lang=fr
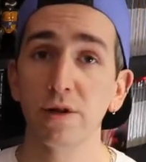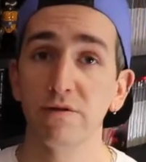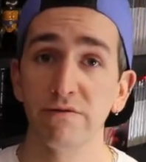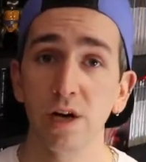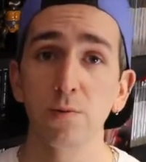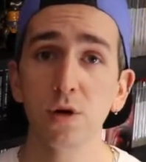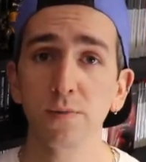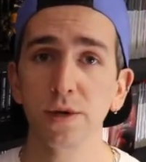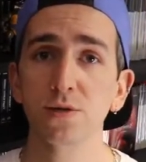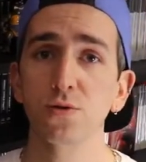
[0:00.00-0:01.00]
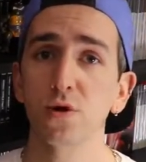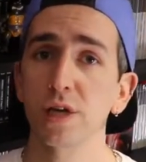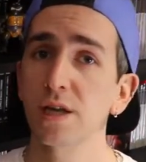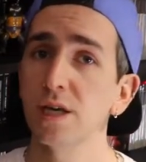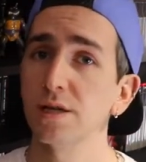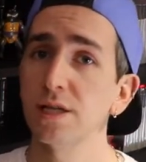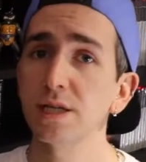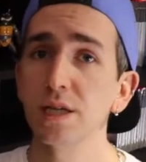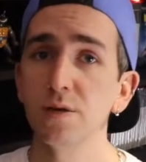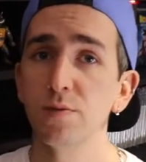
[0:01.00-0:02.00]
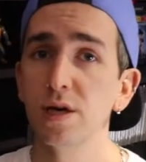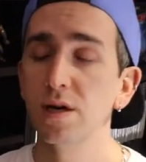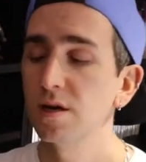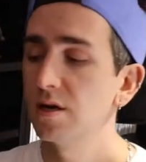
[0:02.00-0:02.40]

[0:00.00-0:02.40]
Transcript: On avait vraiment l'impression de regarder un dessin animé.